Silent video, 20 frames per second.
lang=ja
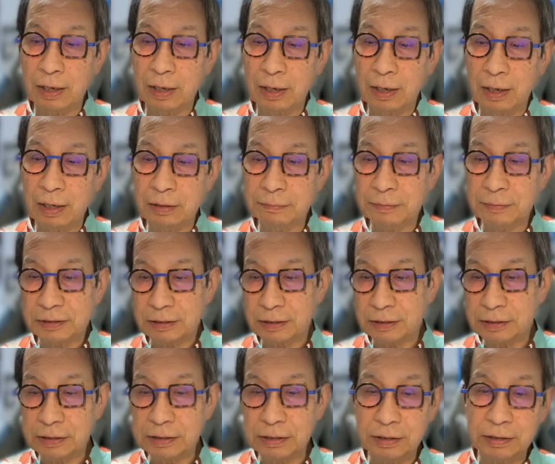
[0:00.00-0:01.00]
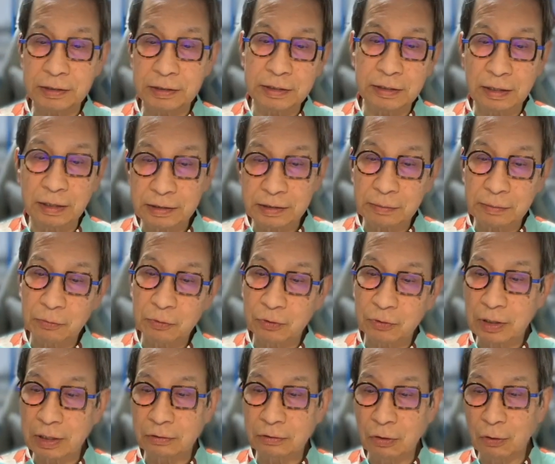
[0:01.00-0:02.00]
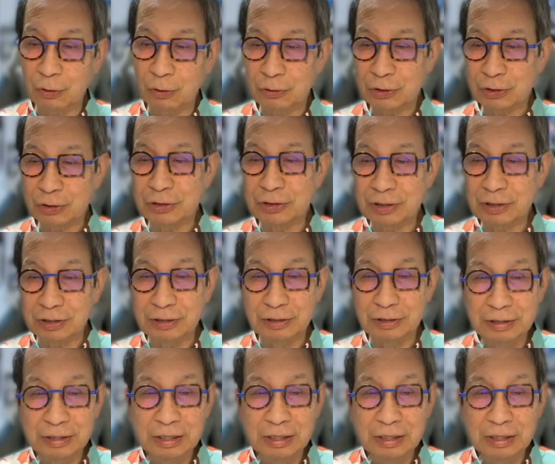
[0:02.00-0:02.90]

ありましたし、幸せ者だとつくづく、